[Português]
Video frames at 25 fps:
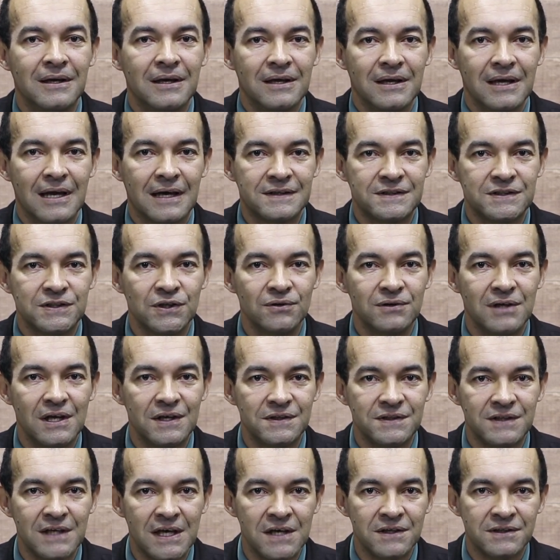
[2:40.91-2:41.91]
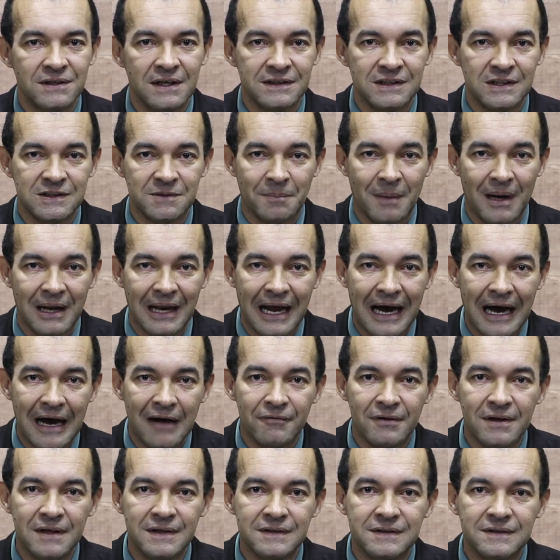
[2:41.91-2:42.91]
E assim eu desejo essas
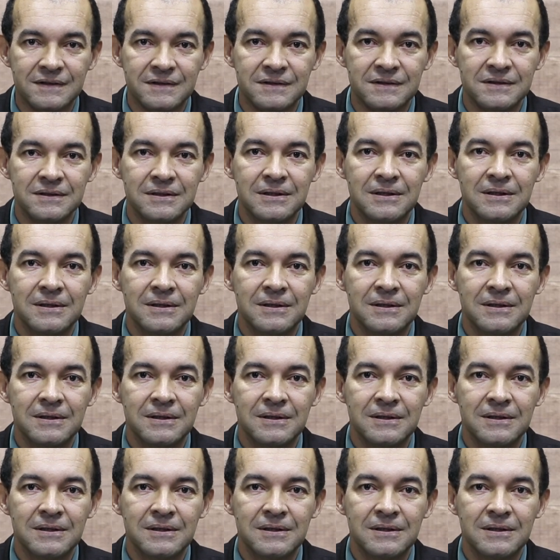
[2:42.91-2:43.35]
palavras